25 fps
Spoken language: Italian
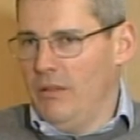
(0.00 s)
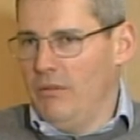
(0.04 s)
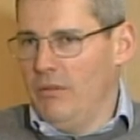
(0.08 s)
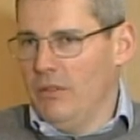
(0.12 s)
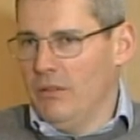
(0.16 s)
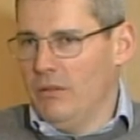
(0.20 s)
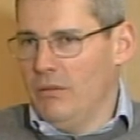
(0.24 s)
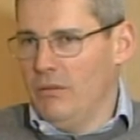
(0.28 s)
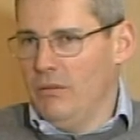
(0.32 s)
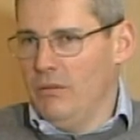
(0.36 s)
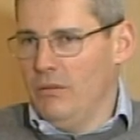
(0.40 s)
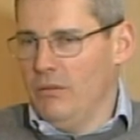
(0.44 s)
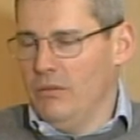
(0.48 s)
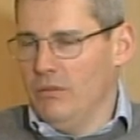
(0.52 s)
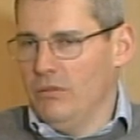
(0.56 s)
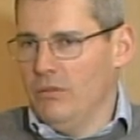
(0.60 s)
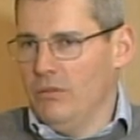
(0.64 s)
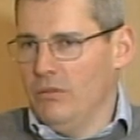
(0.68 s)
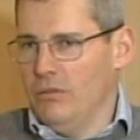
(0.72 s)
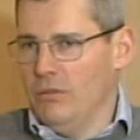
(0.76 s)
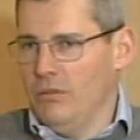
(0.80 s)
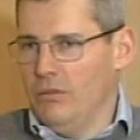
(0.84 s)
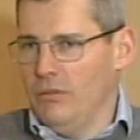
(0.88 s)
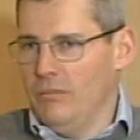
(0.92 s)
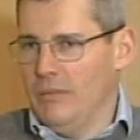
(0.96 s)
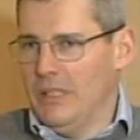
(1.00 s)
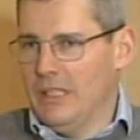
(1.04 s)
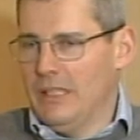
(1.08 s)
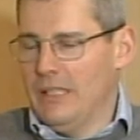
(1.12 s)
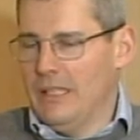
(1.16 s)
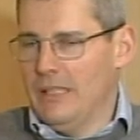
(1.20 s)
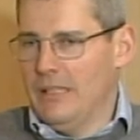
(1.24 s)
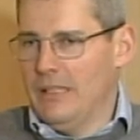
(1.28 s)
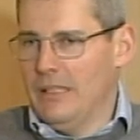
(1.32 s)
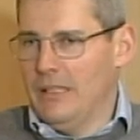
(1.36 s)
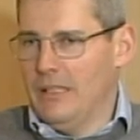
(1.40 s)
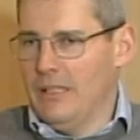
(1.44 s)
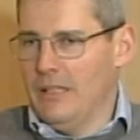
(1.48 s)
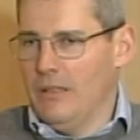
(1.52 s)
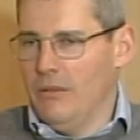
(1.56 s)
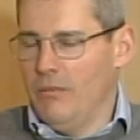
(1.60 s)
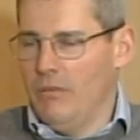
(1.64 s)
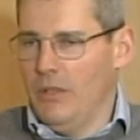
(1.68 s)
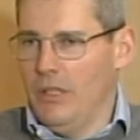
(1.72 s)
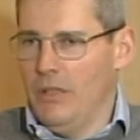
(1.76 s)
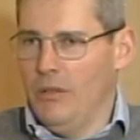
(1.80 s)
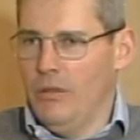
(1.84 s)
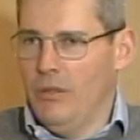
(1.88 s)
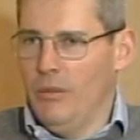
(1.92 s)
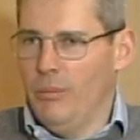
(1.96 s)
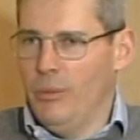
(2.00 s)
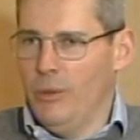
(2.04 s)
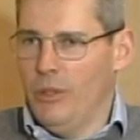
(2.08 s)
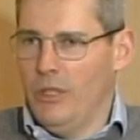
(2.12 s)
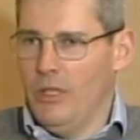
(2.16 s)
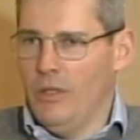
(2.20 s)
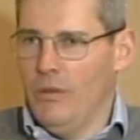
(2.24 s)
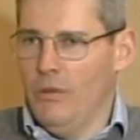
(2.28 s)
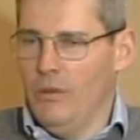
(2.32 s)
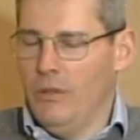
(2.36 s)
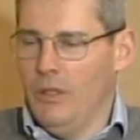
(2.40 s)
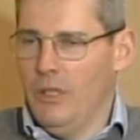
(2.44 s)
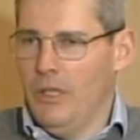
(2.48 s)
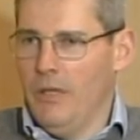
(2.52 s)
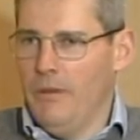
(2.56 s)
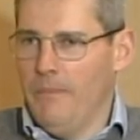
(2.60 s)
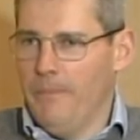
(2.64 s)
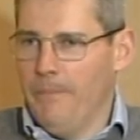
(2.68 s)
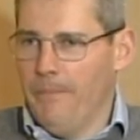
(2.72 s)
questo sono abbastanza tranquillo di poterlo dire.